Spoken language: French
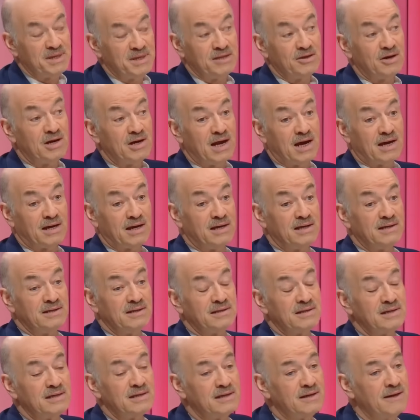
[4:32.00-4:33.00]
Mais dans la
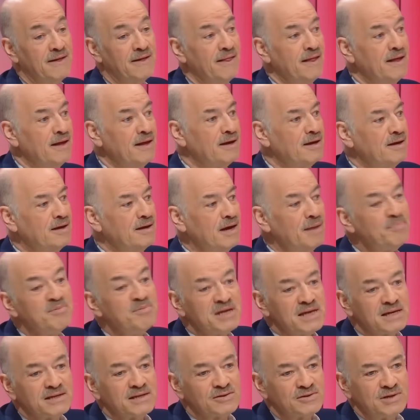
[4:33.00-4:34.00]
réalité, euh,
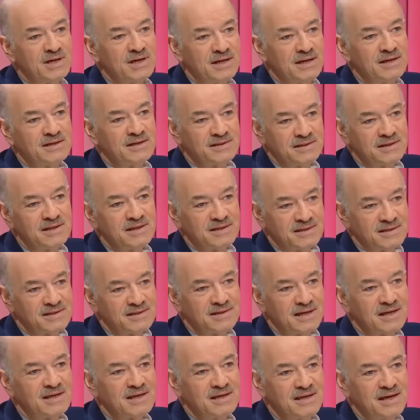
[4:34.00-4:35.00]
l'application de la laïcité, c'est
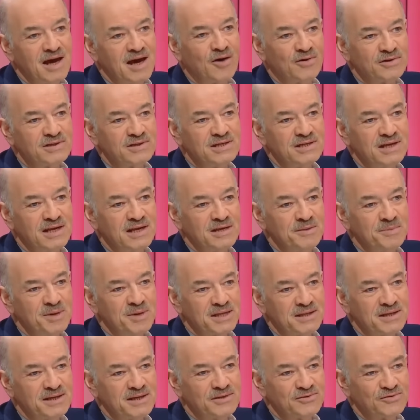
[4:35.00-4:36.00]
ça qui garantit la
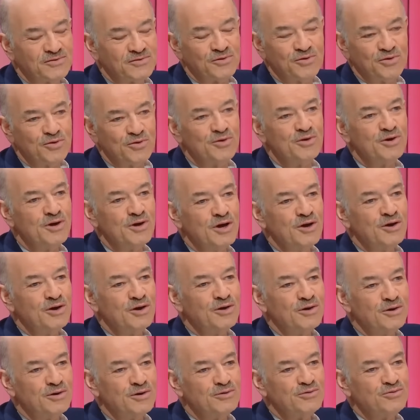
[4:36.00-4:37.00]
liberté. Ce que
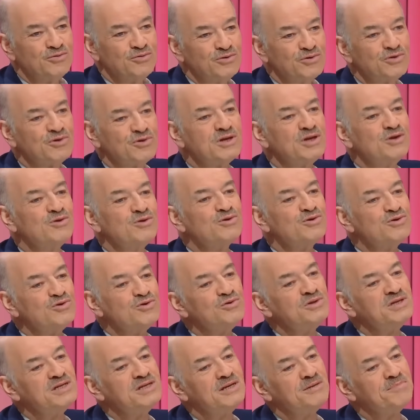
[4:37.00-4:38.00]
euh, tous ceux qui ne
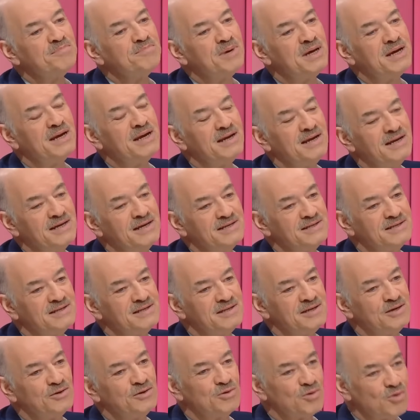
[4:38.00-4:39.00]
soutiennent pas la
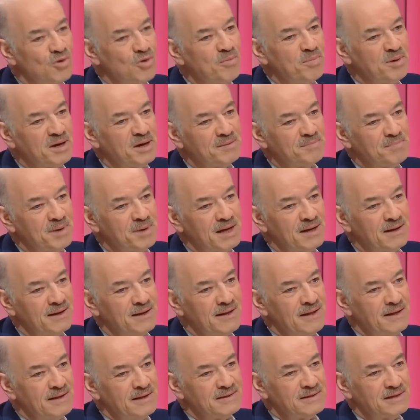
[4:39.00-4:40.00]
laïcité ne comprennent pas,
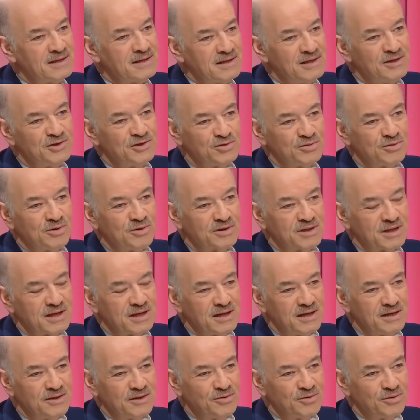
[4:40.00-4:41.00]
c'est qu'ils sont en
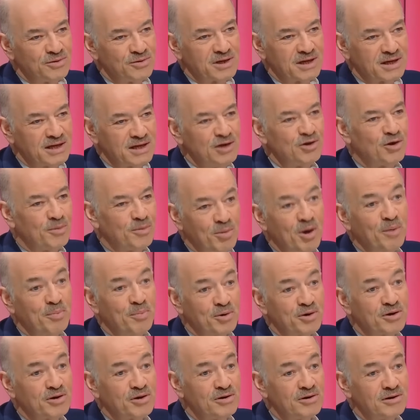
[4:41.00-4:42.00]
train de créer leur
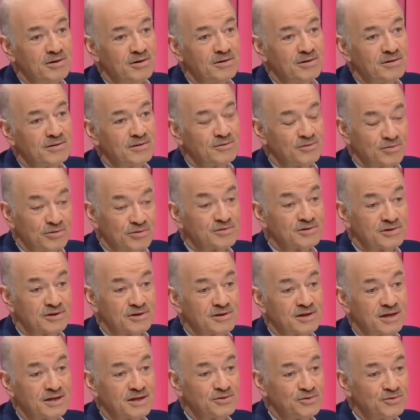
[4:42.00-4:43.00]
propre camp de
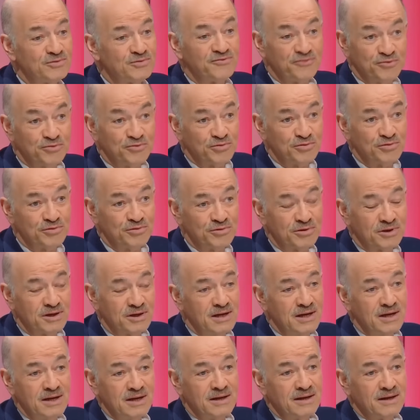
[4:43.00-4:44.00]
concentration future,
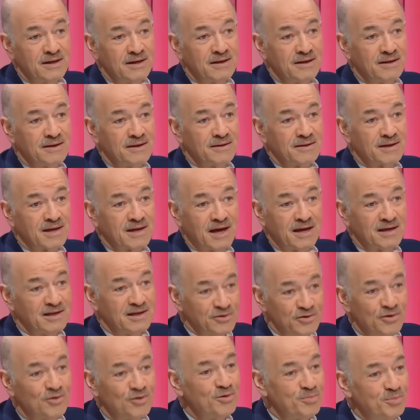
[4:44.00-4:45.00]
car
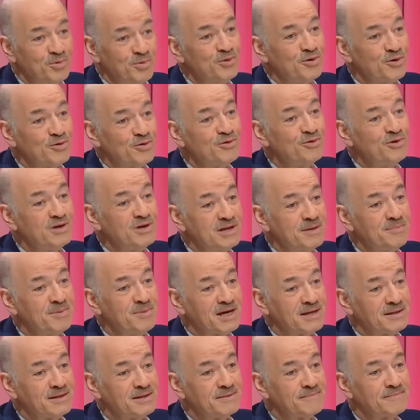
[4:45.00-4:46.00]
ils n'auront plus Un aucune camp de
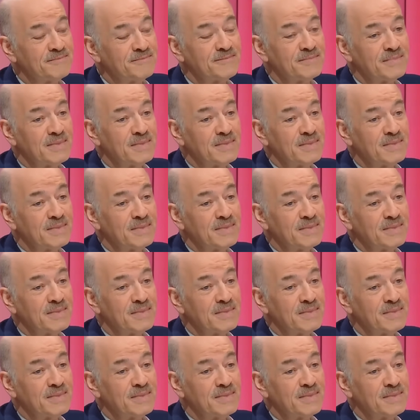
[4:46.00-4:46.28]
concentration